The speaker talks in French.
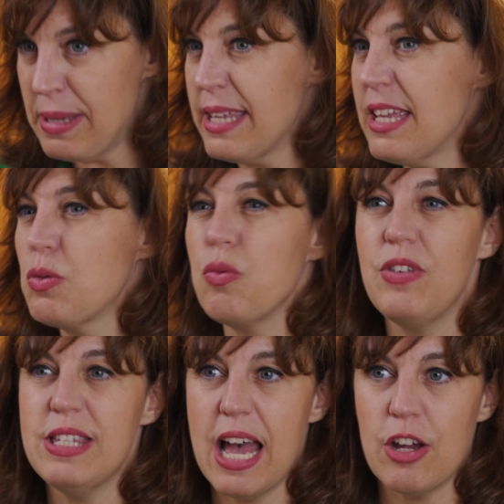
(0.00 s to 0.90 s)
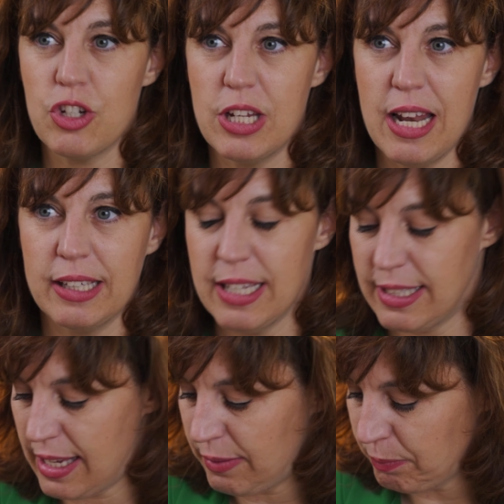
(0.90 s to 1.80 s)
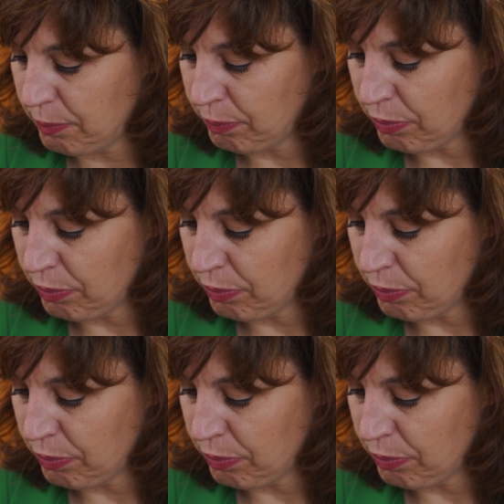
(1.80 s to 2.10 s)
Mais c'était son visage qui l'inquiétait.